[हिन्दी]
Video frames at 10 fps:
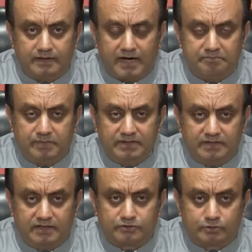राम
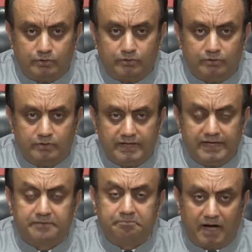मंदिर तो
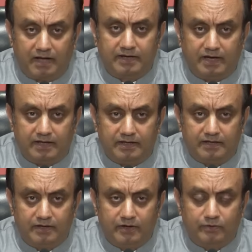एक बहाना है
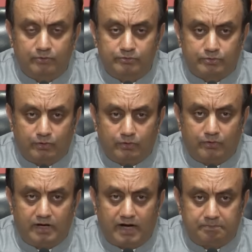उनको
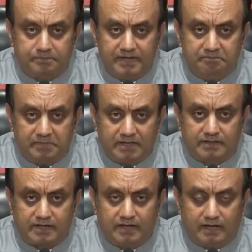अपने मन
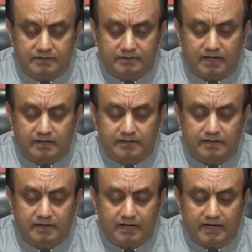के अंदर
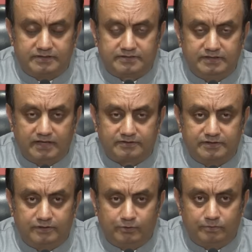एस
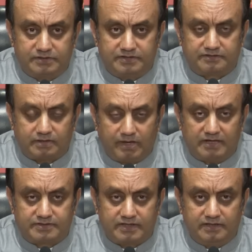सी और ओबीसी
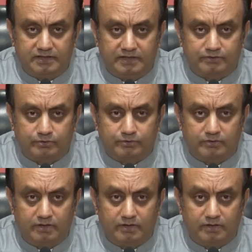समाज के लिए जो